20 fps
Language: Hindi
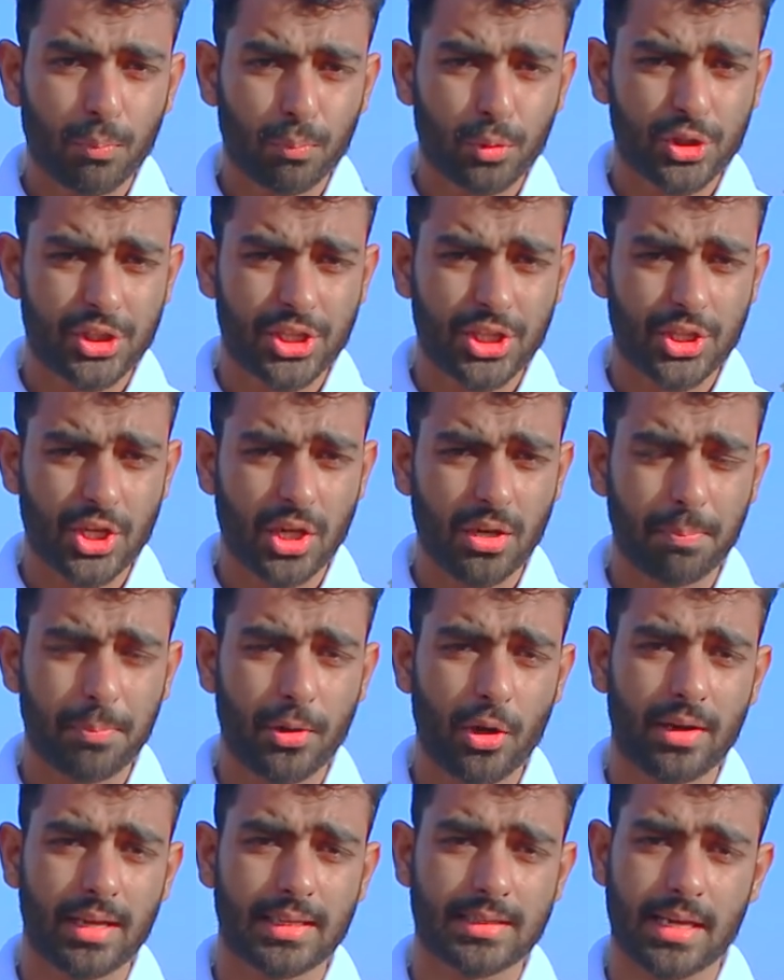पोजीशन पे
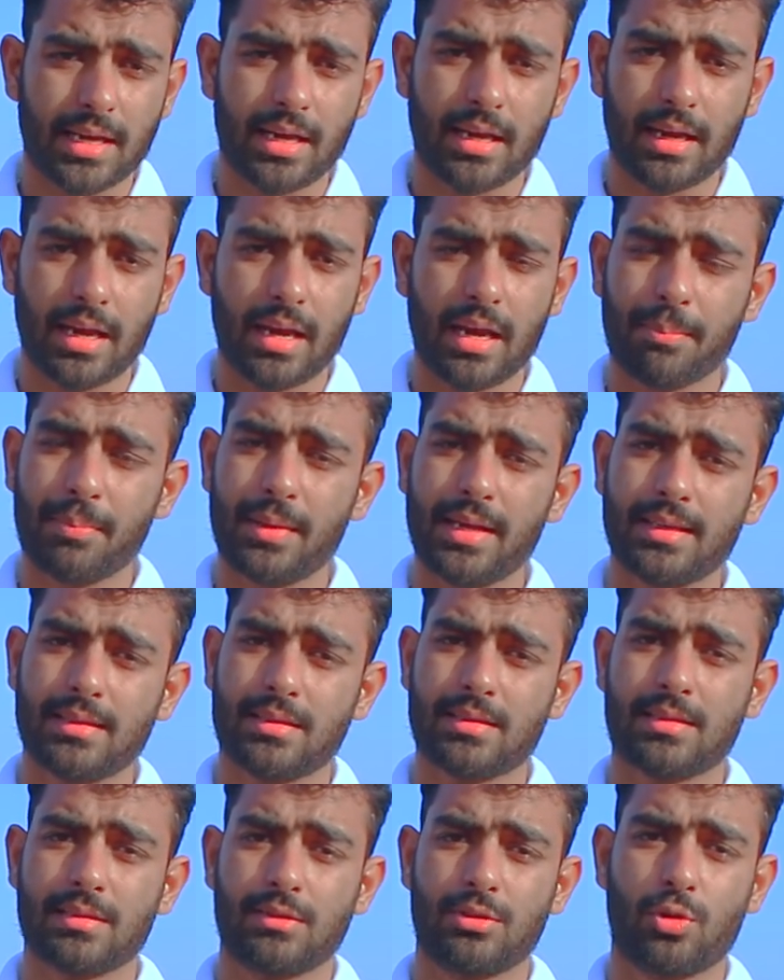होना चाहिए एपीएस
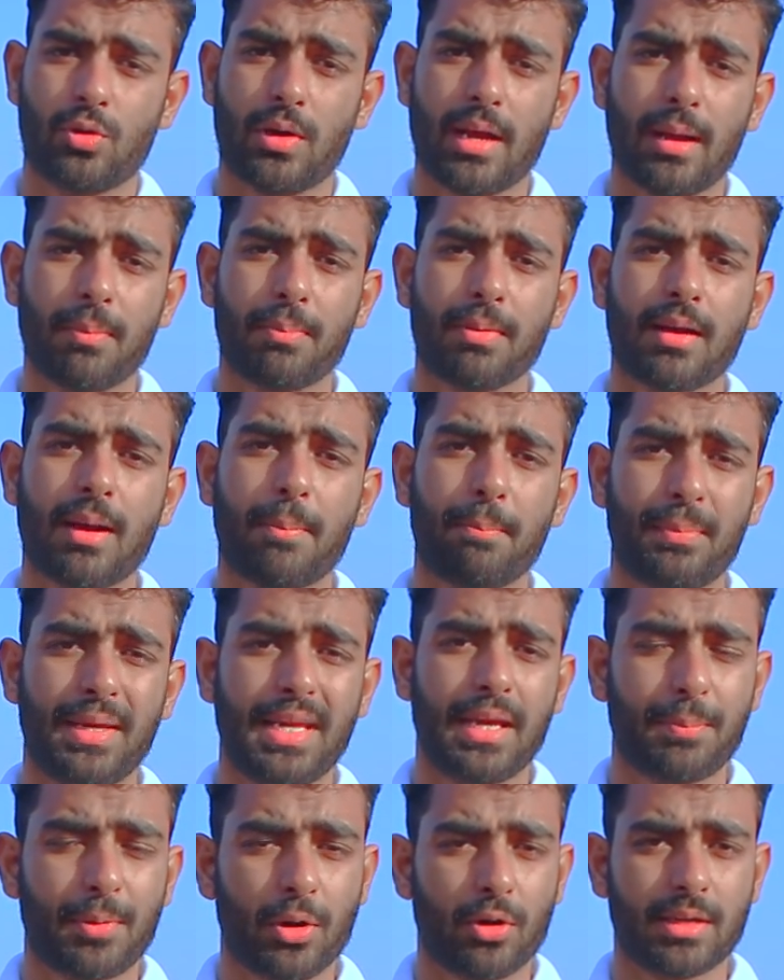जो है आपका
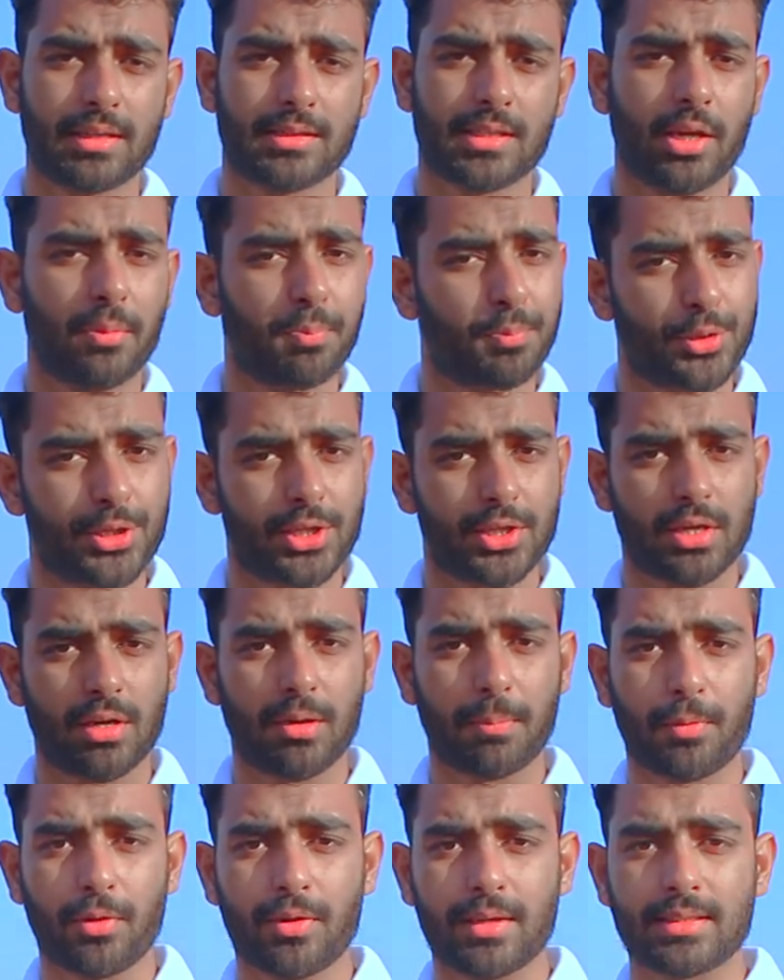पी पे होना चाहिए
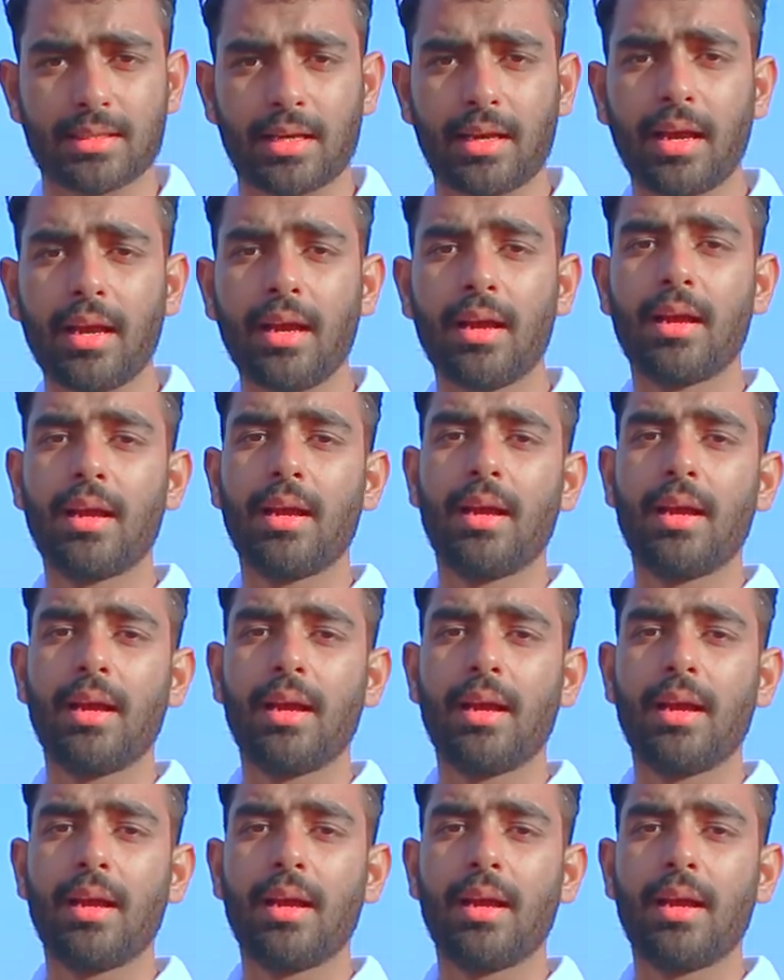पोजीशन पे होना चाहिए